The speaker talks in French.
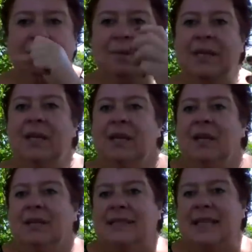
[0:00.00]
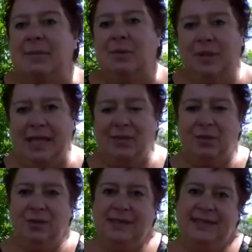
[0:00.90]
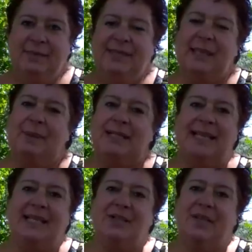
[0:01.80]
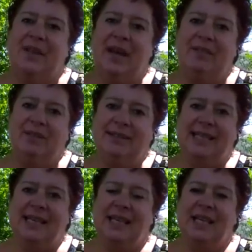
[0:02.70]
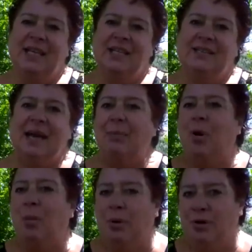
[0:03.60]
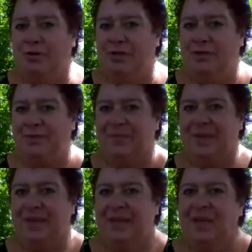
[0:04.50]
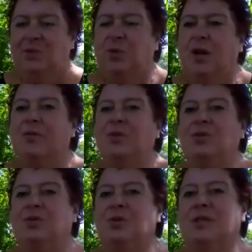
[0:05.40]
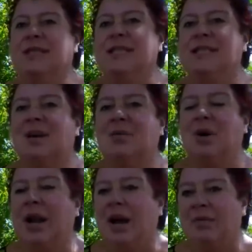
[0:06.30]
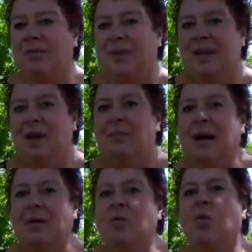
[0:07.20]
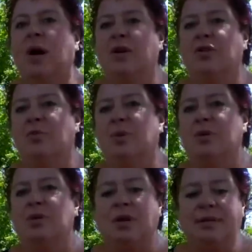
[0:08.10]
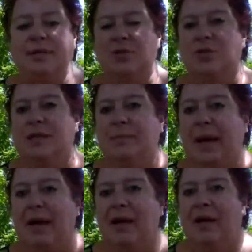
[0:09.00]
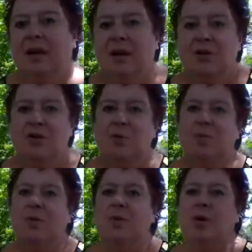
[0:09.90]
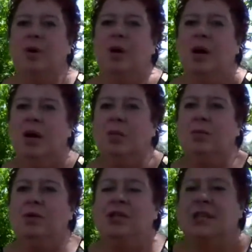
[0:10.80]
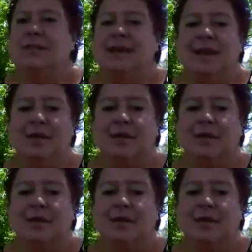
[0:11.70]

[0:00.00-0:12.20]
mais c'est simplement de la curiosité, mais ce n'est pas ça qui va faire avancer ta propre vie. Toi, il faut que tu te dises, voilà, par mois, je peux sortir, je ne sais pas, euh, je peux euh, budgéter